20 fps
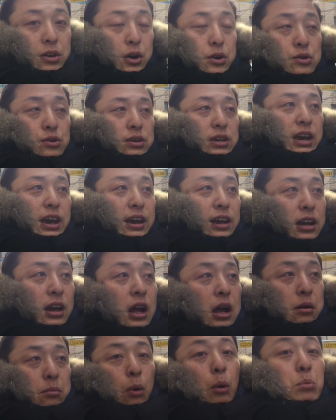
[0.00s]
여유 있게
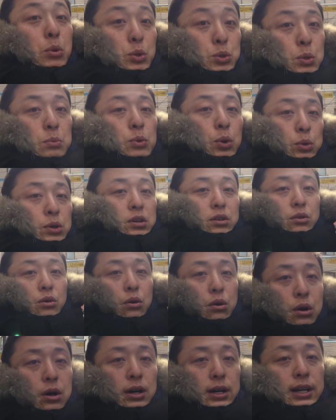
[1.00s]
몸도 좀
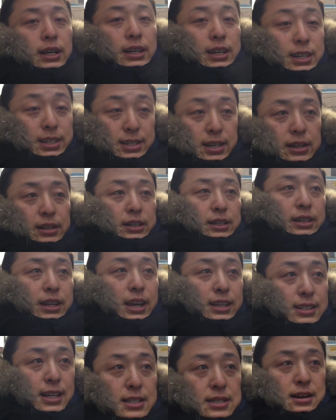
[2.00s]
녹이고 이제는
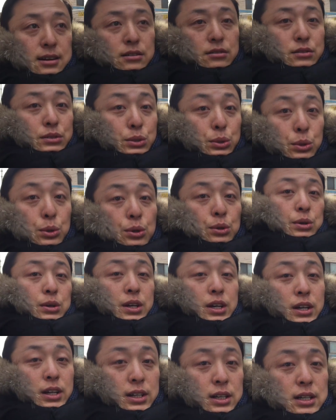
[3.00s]
행사장으로
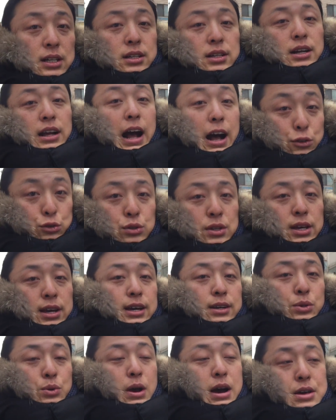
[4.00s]

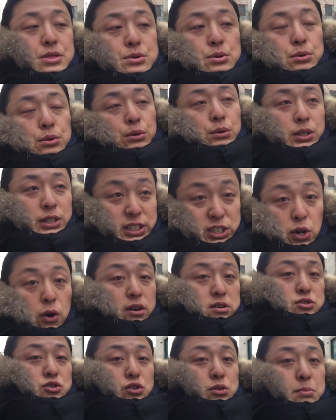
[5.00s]
아주대학교 안으로
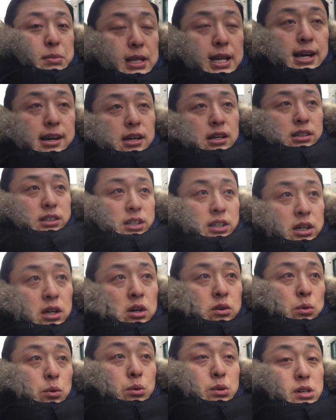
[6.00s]
들어가는 중입니다.
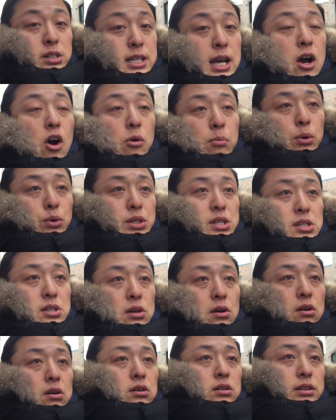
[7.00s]
오늘 창업
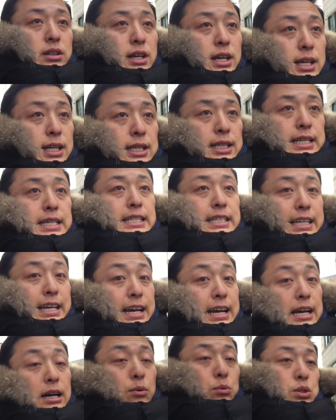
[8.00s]
오디션
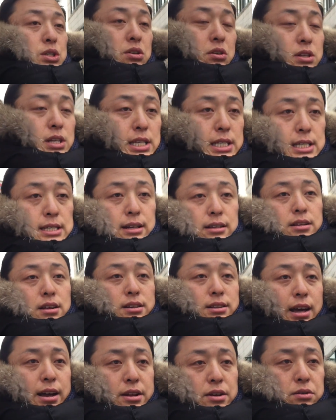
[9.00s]
2차 오디션이
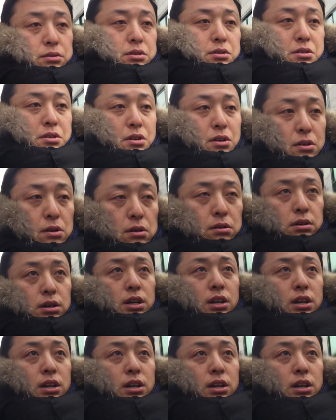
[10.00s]
진행되는 날이거든요.